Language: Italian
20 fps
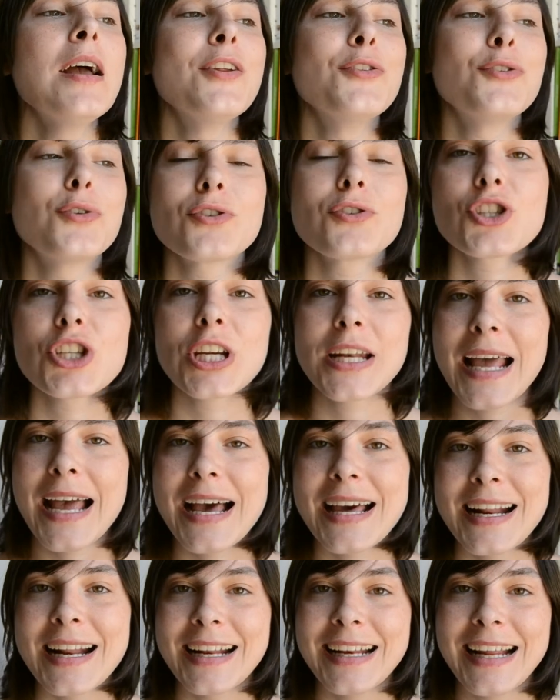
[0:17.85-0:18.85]
non ce
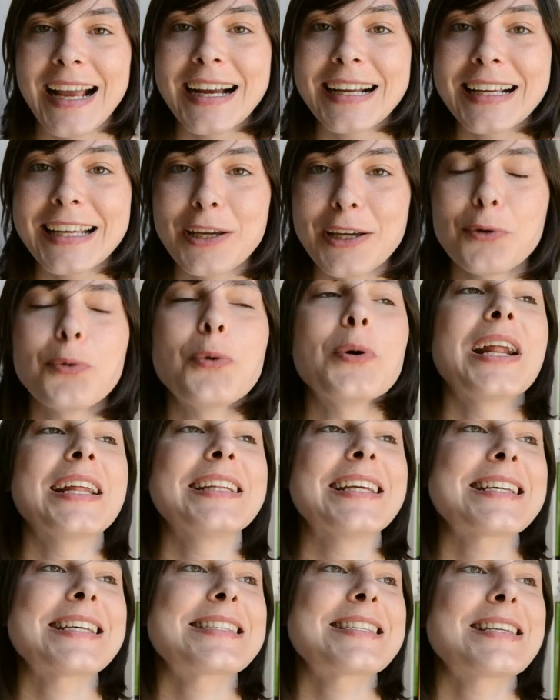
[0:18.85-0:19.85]
n'era neanche una
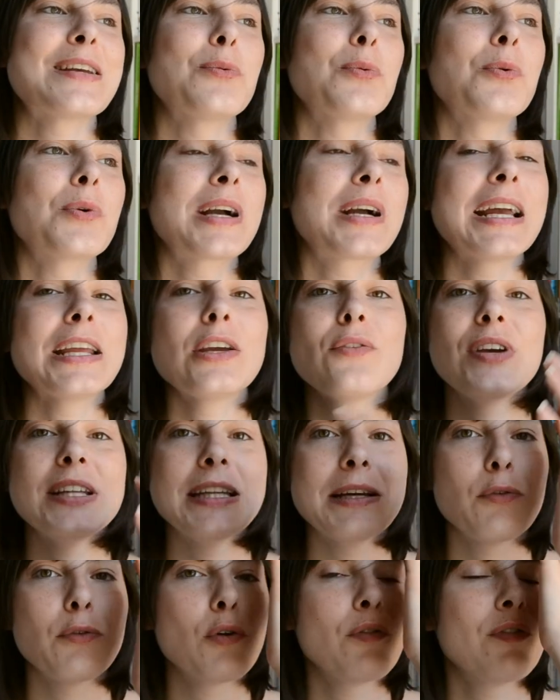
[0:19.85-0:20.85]
di S lunga, io
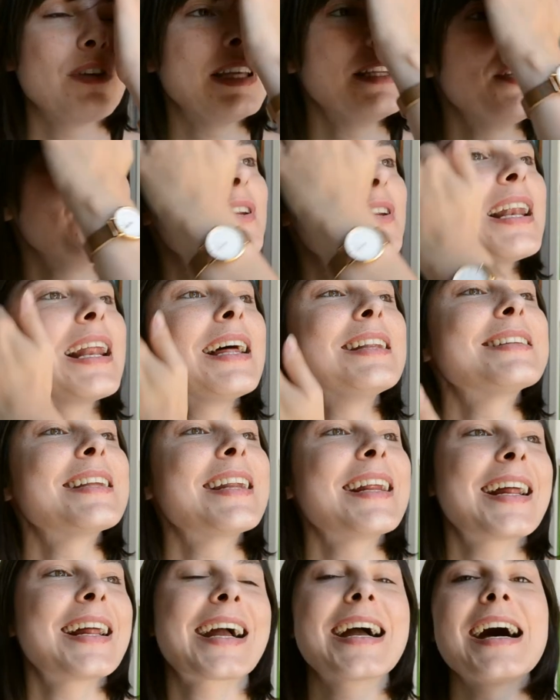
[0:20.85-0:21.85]
vedevo i video delle
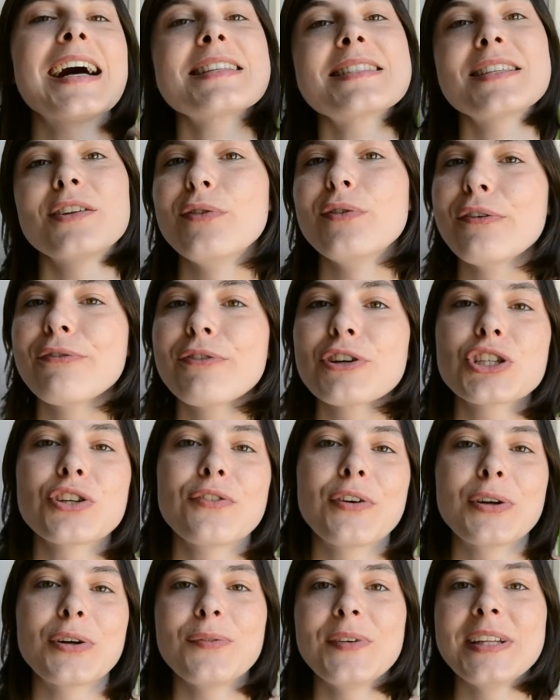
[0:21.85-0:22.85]
altre ragazze dove
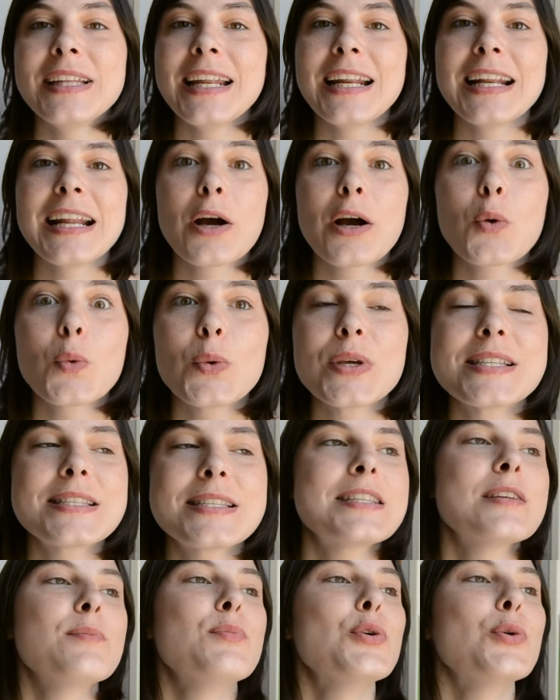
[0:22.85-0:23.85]
facevano vedere gli
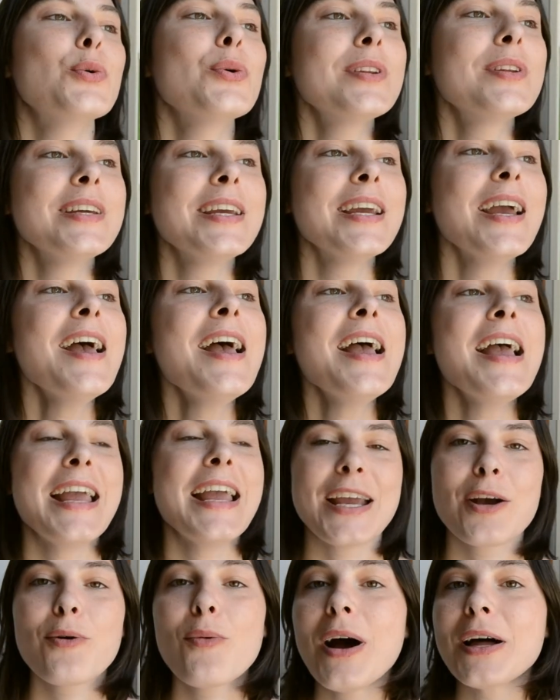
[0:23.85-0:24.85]
acquisti beauty
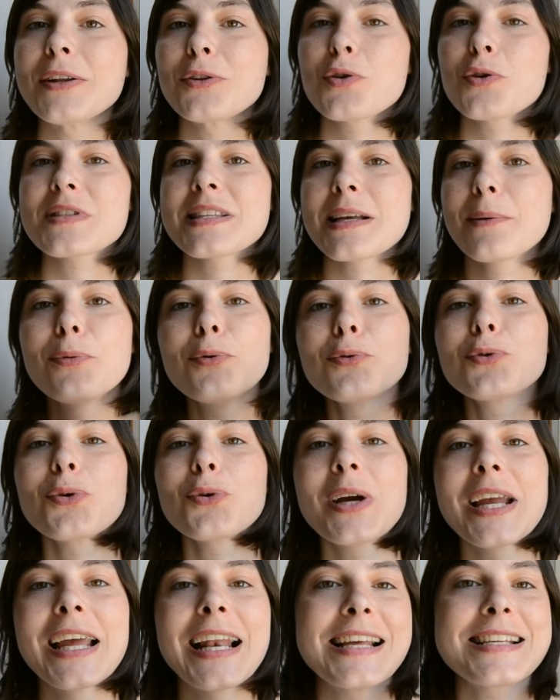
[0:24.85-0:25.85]
e quando ho saputo
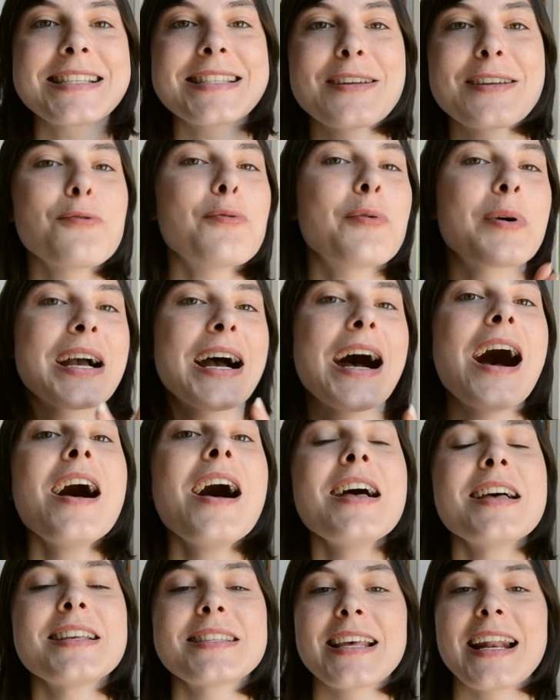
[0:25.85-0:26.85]
che l'S lunga
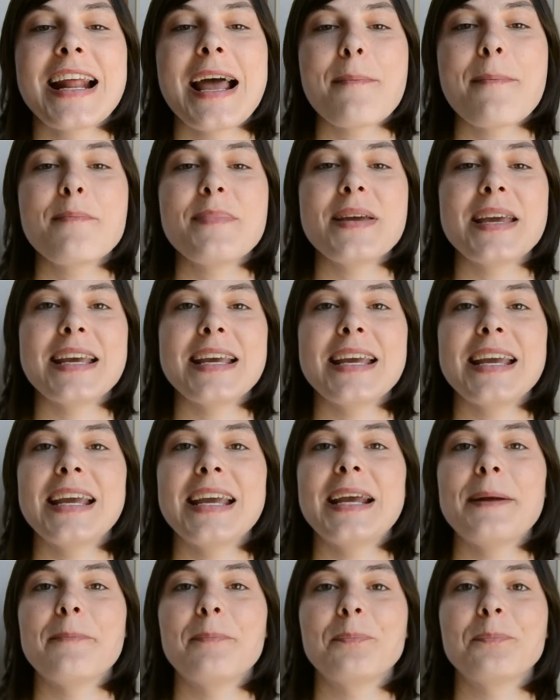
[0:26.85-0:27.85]

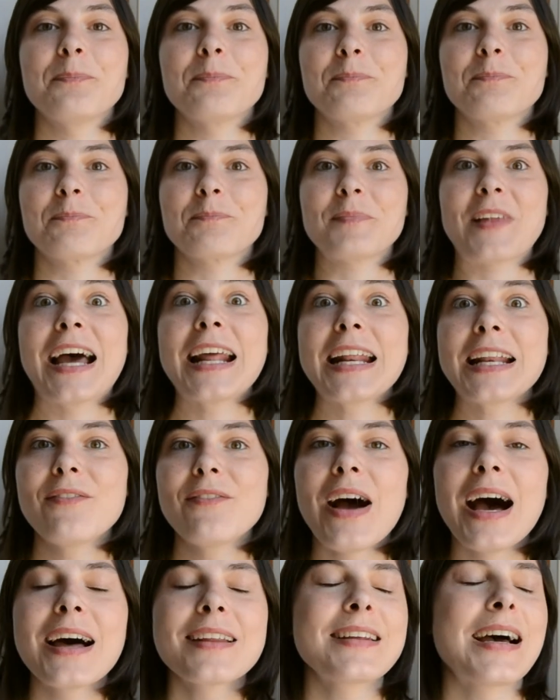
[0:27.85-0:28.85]
sarebbe
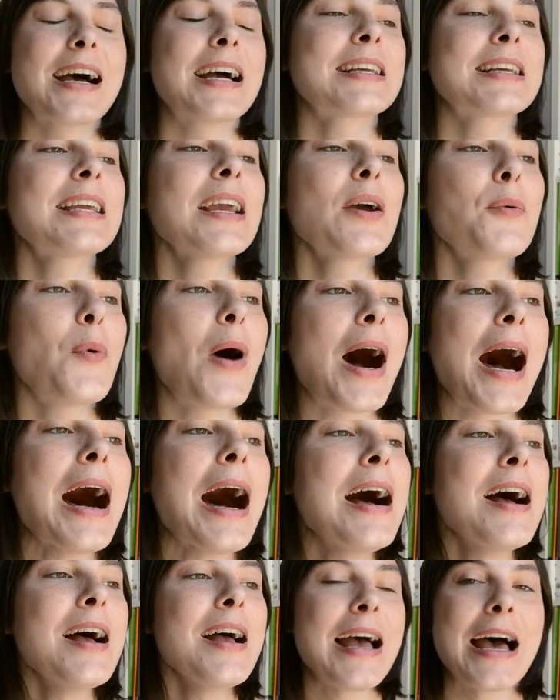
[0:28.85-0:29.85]
arrivata anche qua
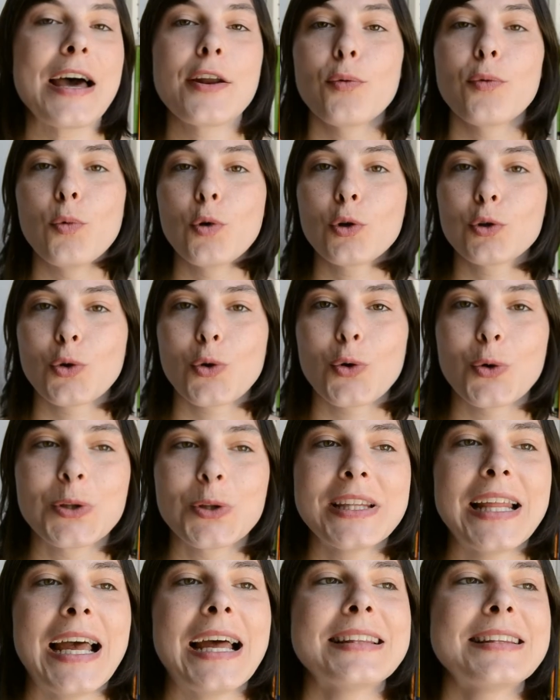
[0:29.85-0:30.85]
ero molto
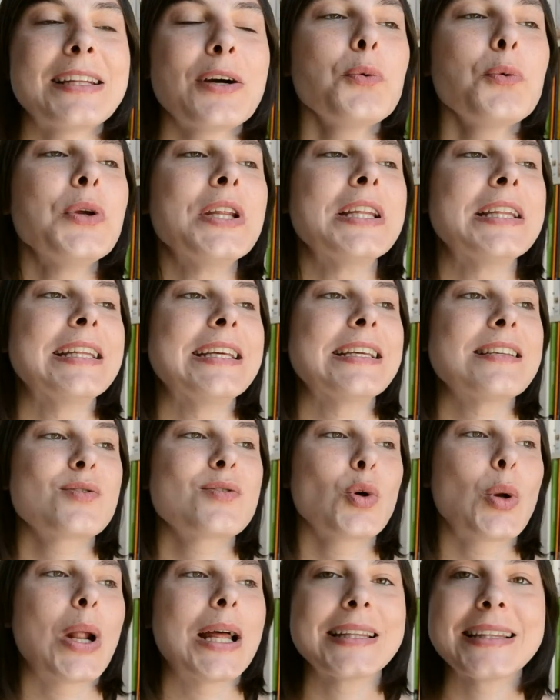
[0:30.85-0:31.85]
contenta, quindi
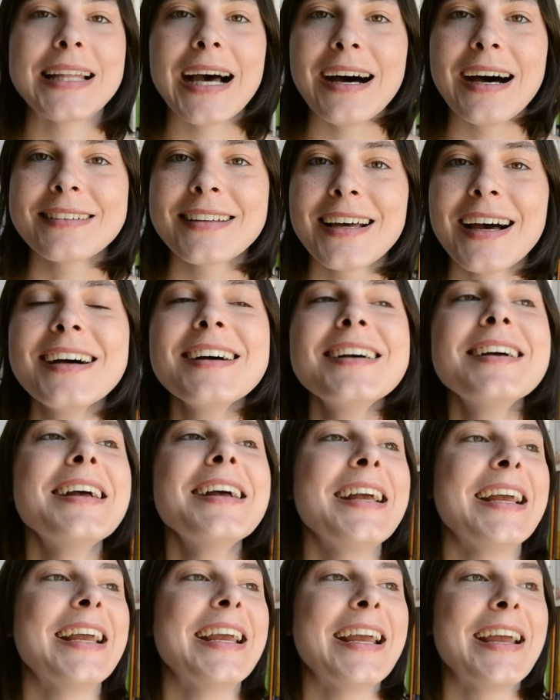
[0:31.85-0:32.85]
sono andata
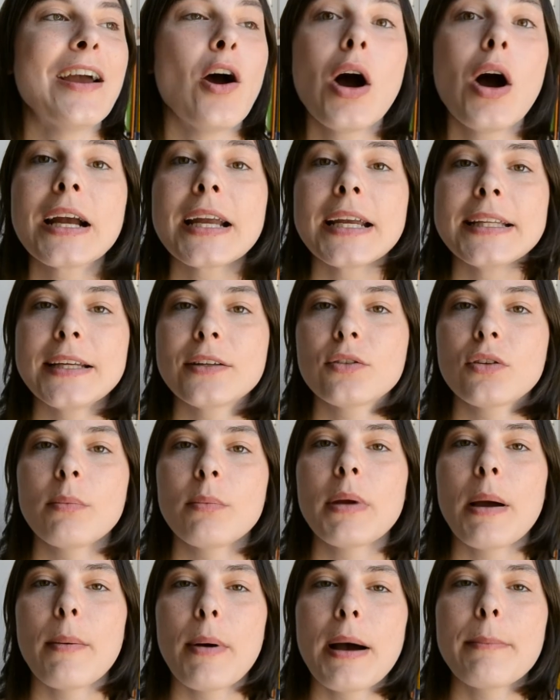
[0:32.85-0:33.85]
e ho anche detto a
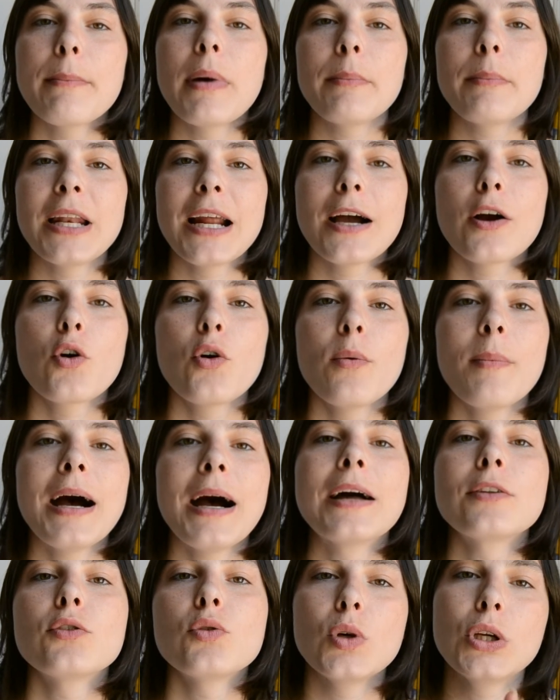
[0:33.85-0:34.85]
mia mamma mi
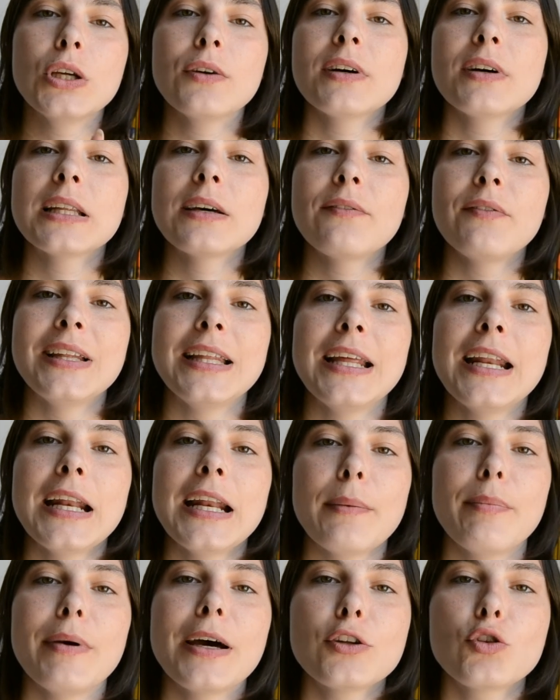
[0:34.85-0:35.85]
raccomando io vado a vedere
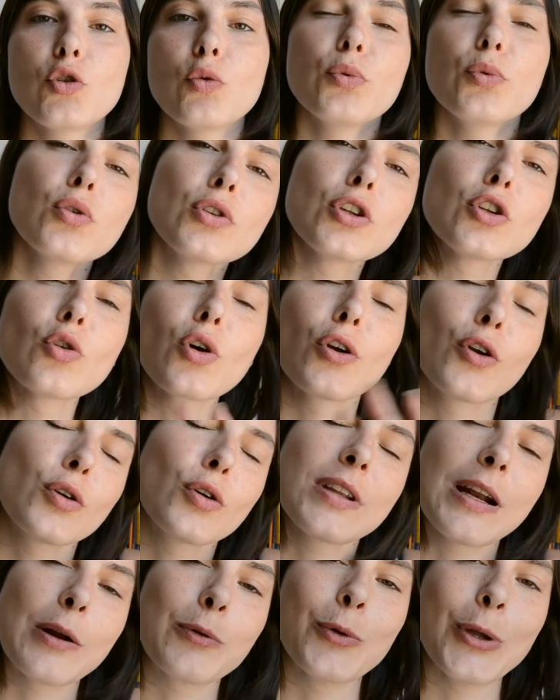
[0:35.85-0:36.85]
reparto beauty, torno
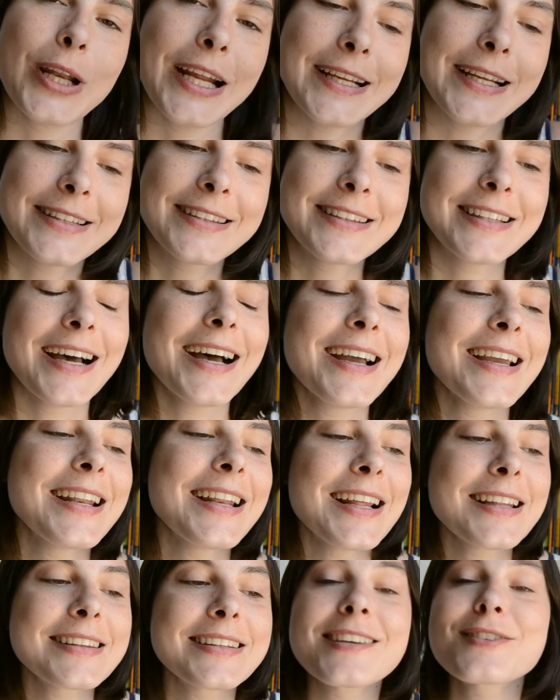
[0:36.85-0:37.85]
tra un'oretta, in
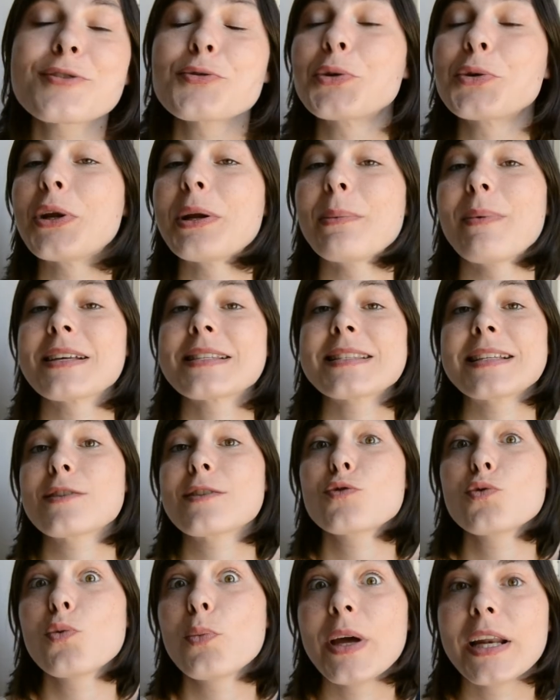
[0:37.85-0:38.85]
realtà sono rimasta
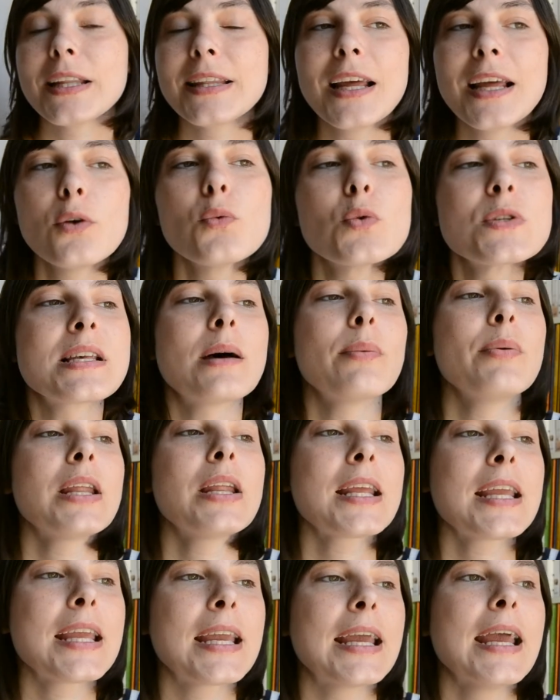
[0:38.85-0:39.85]
super delusa
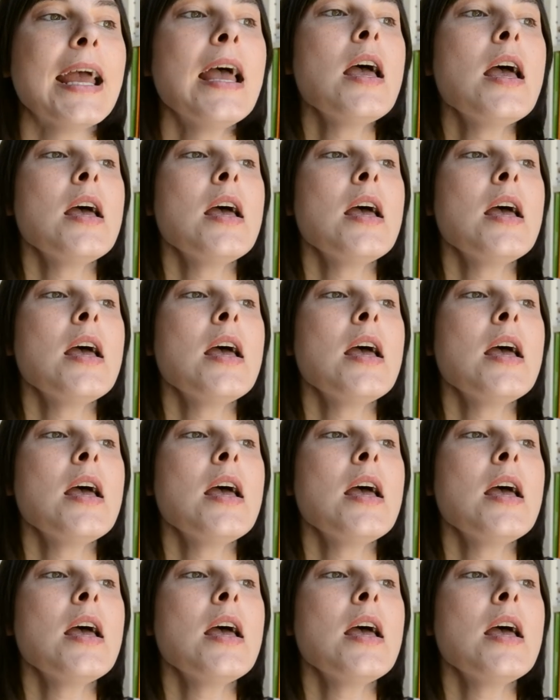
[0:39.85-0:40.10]
perché